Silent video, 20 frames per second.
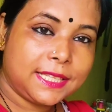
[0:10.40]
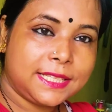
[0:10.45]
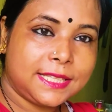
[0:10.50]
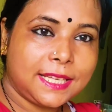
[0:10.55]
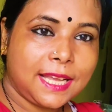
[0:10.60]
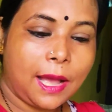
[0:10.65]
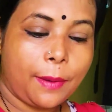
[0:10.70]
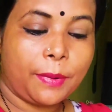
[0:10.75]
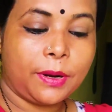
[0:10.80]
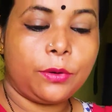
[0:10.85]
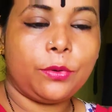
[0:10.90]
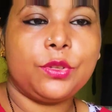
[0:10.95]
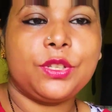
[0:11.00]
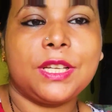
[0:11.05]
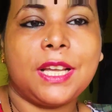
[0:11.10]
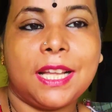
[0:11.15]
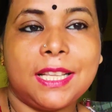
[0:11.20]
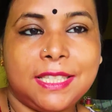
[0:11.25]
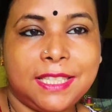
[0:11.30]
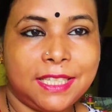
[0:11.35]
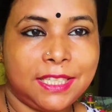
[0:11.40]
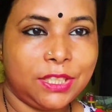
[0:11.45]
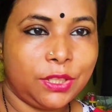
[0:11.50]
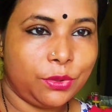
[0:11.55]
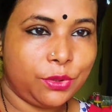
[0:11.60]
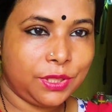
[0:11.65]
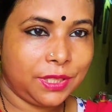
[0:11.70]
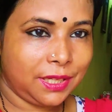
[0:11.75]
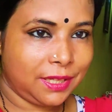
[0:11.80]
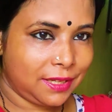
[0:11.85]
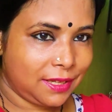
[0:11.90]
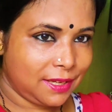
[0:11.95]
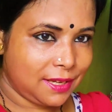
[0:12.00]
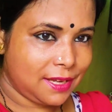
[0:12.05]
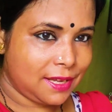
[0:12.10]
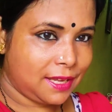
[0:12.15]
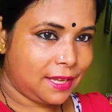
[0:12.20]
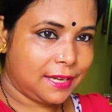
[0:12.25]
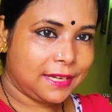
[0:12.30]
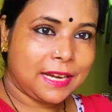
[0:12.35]
নিচ্ছি আমার রোজকার যে ডিউটি
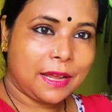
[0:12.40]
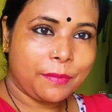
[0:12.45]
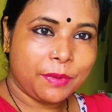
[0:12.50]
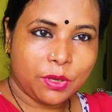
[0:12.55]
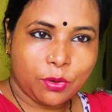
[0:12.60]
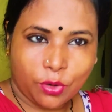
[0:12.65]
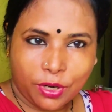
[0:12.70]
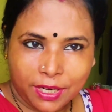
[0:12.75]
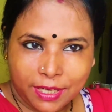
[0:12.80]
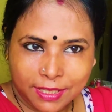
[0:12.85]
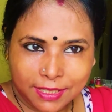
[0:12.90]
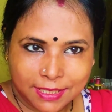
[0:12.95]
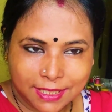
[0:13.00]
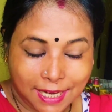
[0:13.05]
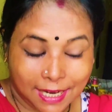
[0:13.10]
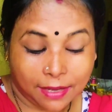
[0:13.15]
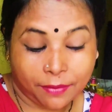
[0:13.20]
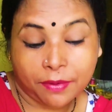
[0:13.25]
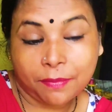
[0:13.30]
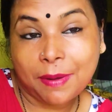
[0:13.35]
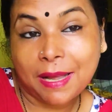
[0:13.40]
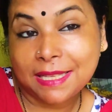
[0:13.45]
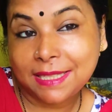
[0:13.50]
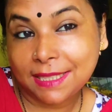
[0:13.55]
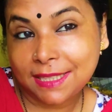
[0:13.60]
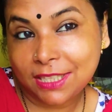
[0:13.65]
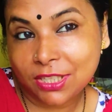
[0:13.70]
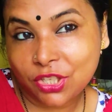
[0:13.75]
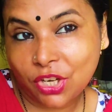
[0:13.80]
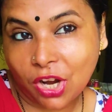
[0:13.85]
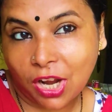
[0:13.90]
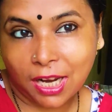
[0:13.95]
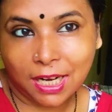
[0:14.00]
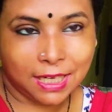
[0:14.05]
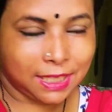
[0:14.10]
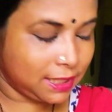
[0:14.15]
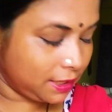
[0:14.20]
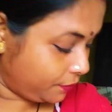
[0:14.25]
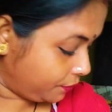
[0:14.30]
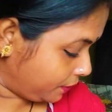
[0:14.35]
এটা আমি করে নিচ্ছি আর আমার বাচ্চাদের
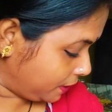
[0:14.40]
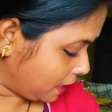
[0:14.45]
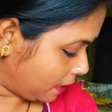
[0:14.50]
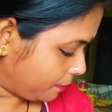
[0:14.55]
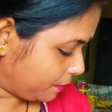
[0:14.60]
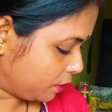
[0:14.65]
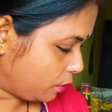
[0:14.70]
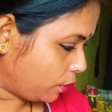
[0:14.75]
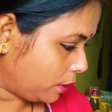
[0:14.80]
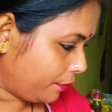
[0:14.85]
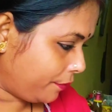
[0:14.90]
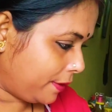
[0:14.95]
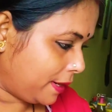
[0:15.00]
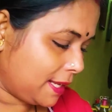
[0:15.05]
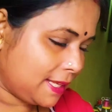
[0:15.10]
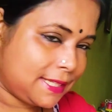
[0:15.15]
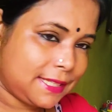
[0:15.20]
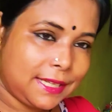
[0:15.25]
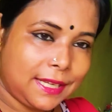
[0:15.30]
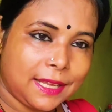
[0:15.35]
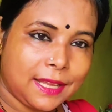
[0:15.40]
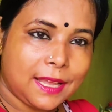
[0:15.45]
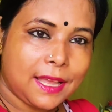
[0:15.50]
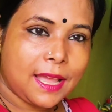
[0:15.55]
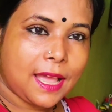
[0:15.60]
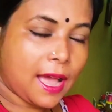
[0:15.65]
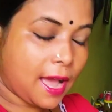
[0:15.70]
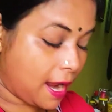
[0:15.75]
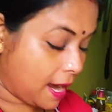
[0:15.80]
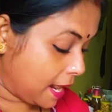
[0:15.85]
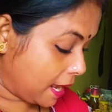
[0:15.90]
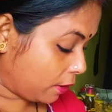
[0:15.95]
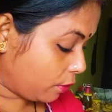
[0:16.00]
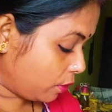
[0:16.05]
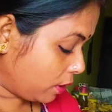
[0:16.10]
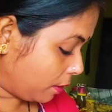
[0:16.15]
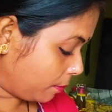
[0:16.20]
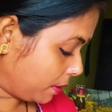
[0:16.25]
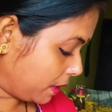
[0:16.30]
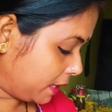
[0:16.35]
সকালে টিফিন আমি করে ফেলেছি আর
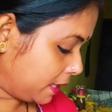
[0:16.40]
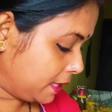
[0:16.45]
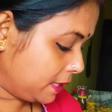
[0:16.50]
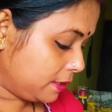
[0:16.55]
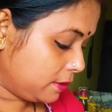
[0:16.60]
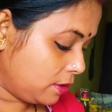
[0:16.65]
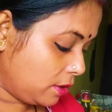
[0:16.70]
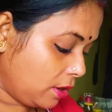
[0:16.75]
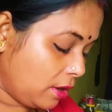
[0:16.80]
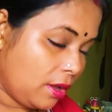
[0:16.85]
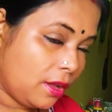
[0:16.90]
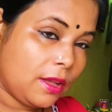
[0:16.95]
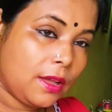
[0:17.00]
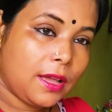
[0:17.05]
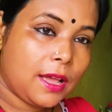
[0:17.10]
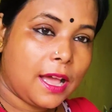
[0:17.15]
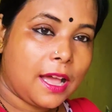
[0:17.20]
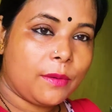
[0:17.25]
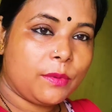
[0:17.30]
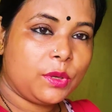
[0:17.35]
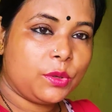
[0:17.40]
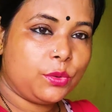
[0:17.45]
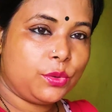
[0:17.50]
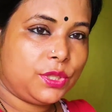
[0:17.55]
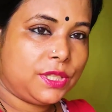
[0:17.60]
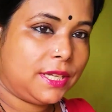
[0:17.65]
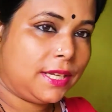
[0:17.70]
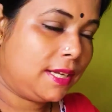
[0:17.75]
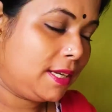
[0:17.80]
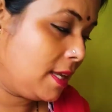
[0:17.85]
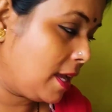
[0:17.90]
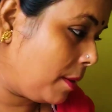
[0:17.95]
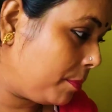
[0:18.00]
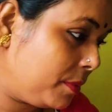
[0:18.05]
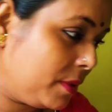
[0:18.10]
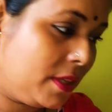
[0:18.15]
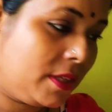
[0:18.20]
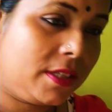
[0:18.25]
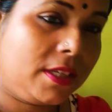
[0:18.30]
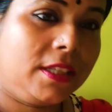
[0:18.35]
এখন আমার এইগুলো আমি গুছিয়ে নিই
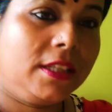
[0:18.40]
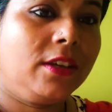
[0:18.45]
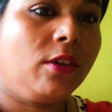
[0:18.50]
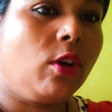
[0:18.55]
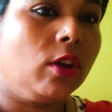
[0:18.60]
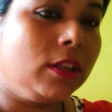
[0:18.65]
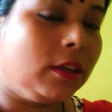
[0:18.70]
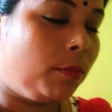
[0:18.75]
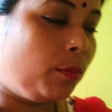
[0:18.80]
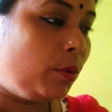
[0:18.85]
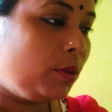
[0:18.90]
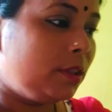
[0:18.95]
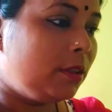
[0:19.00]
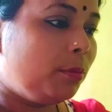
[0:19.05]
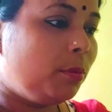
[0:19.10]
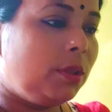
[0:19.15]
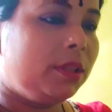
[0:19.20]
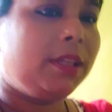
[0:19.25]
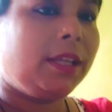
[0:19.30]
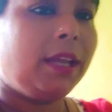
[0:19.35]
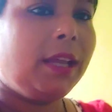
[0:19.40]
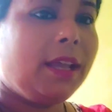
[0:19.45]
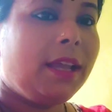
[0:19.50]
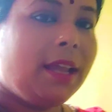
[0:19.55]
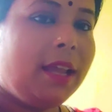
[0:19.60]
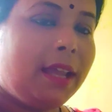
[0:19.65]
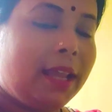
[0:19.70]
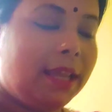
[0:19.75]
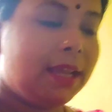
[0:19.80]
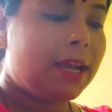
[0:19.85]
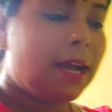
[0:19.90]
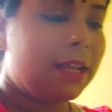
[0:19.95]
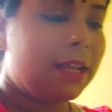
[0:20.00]
আপনাদের সাথে কথা বলতে বলতে এই